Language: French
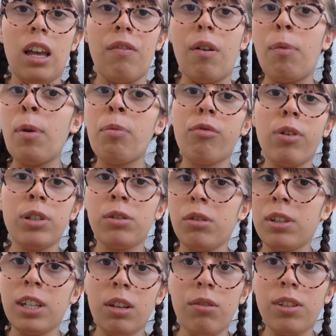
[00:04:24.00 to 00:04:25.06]
elle va pas pouvoir
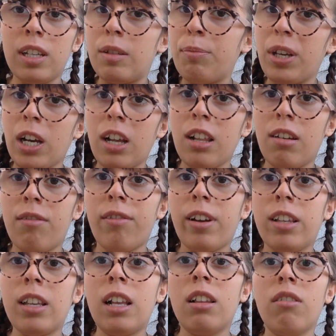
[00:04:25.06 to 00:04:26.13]
sortir de ces spirales
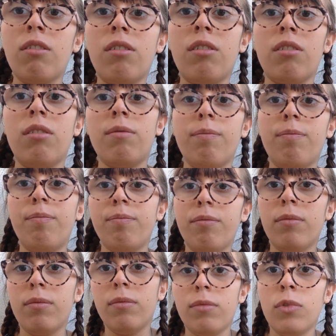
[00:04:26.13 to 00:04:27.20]
infernales euh,
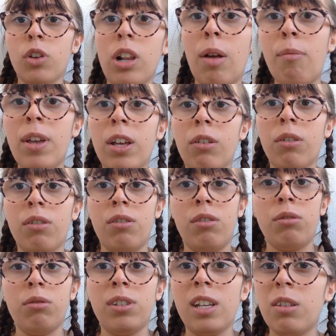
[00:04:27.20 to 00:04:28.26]
de la
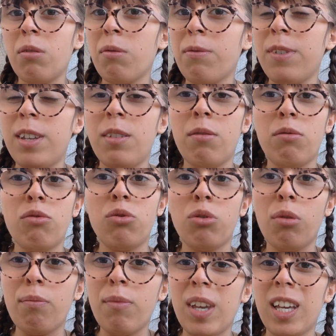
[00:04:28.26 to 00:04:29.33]
maigreur, de cette envie de
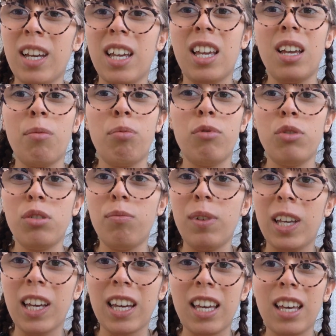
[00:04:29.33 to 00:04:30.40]
toujours maigrir, plus
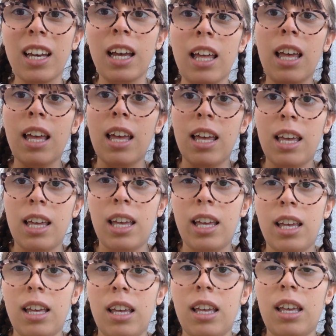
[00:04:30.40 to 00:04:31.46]
maigrir.
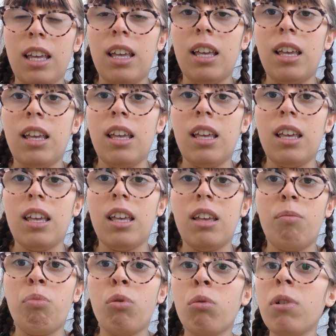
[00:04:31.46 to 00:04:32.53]

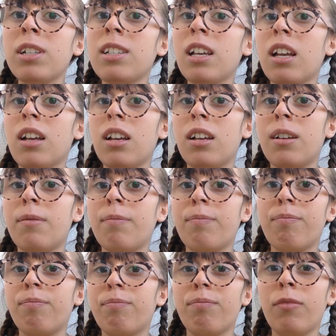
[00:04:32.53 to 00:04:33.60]
Et pourquoi ça...
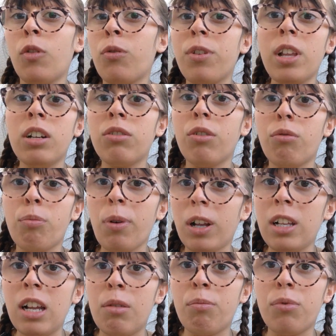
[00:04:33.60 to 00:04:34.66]
Euh, au final, je vais vous
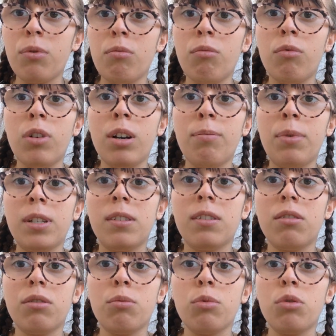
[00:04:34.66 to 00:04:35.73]
parler un peu de moi parce
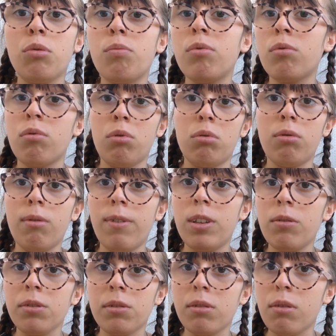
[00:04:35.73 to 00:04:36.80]
que je me suis beaucoup retrouvée
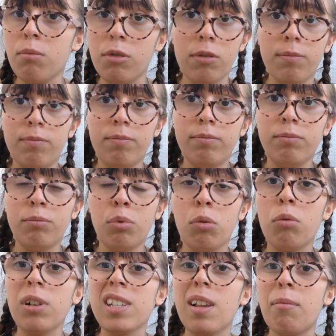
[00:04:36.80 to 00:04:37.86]
dans ce roman.
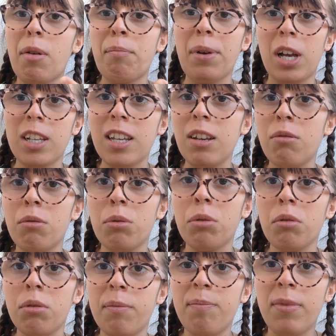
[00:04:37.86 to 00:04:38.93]
Pourquoi ça m'a parlé
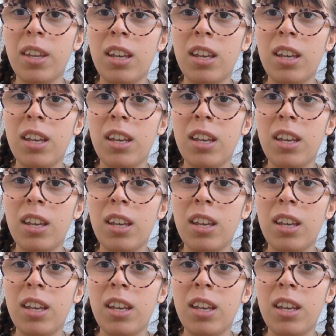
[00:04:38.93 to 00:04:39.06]
autant